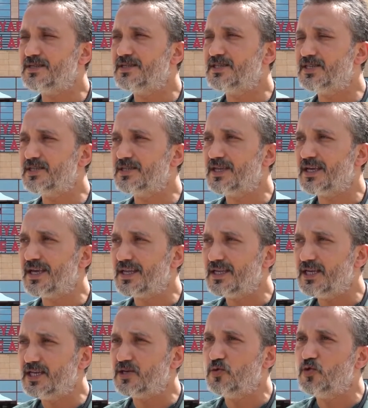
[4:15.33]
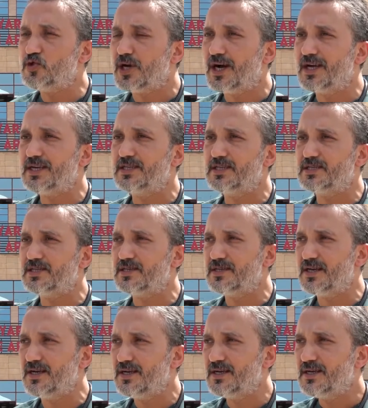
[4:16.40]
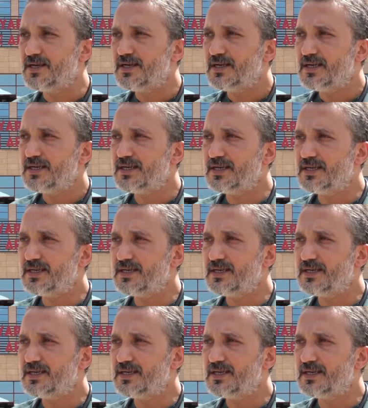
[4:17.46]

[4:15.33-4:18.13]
dışında yani ilk 3 ay dışında e,